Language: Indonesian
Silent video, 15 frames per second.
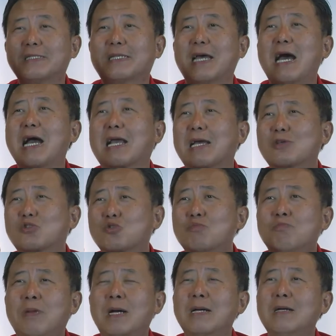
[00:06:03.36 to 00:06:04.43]
saya akan
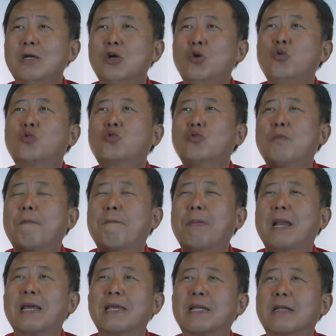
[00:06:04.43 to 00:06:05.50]
sumbang untuk
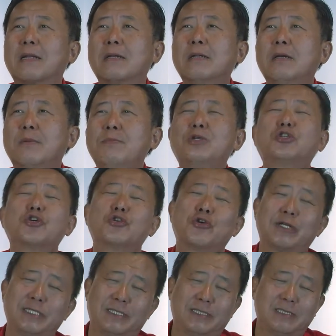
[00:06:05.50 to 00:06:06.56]
pelayanan
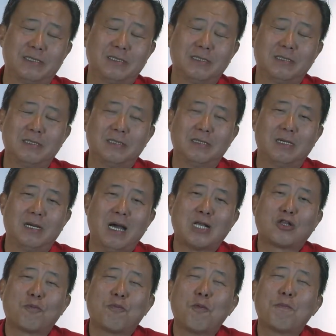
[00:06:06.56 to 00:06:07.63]
misionaris
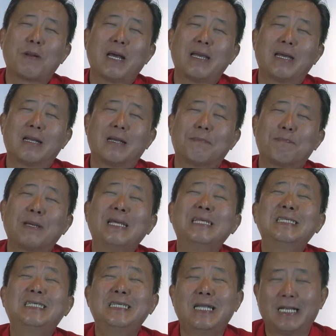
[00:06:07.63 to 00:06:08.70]
atau pelayanan
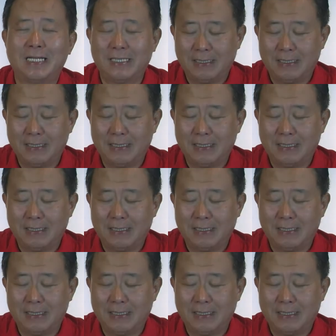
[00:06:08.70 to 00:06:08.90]
penginjilan.